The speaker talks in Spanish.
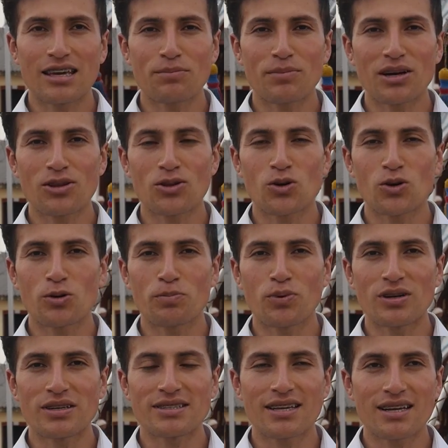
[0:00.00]
llamado
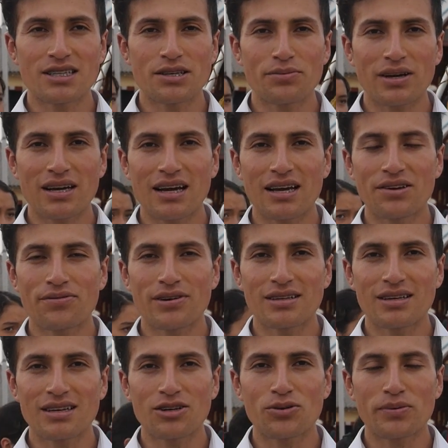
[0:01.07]
Policía Cívica
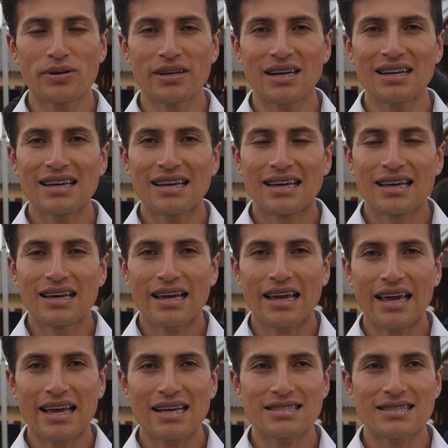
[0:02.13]
Infantil y Juvenil
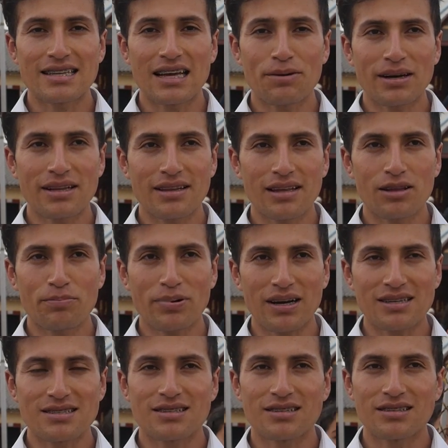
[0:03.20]
que es de banda de
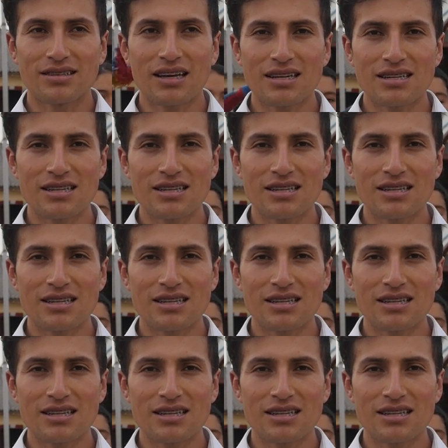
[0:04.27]
paz. Ya